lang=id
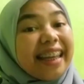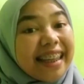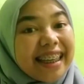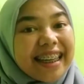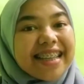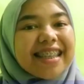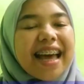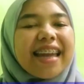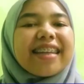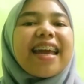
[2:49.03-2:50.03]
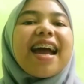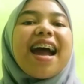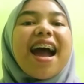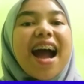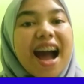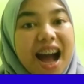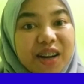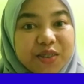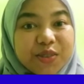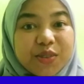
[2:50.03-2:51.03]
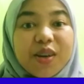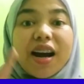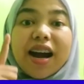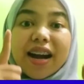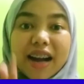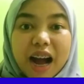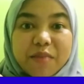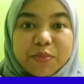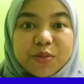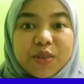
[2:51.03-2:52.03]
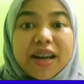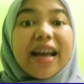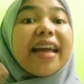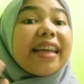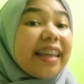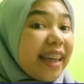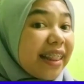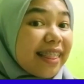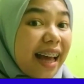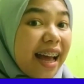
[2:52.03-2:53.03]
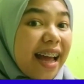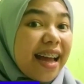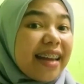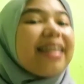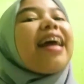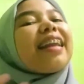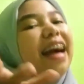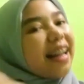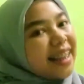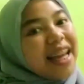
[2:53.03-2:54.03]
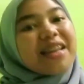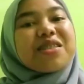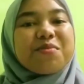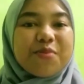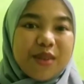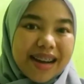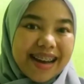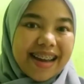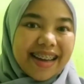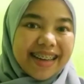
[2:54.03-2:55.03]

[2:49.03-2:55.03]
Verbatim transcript: Kini saatnya aku, kamu, kita, dan kalian semua